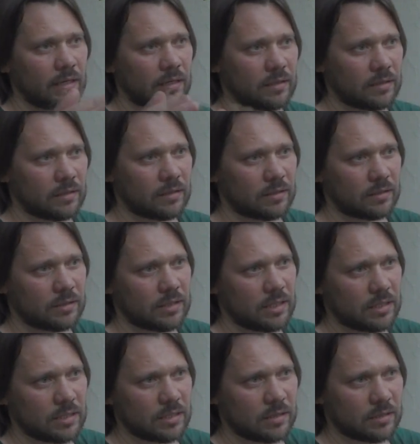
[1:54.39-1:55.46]
э,
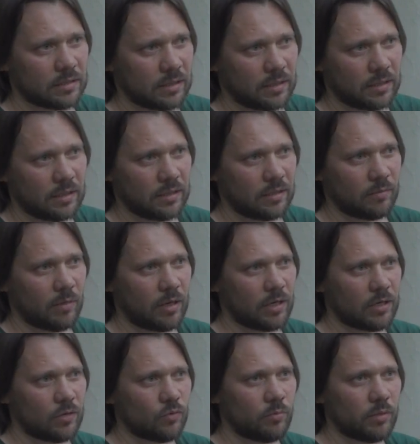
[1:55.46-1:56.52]
дети, они
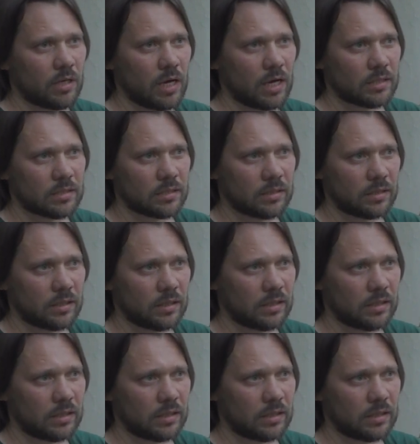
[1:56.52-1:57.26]
могли убегать.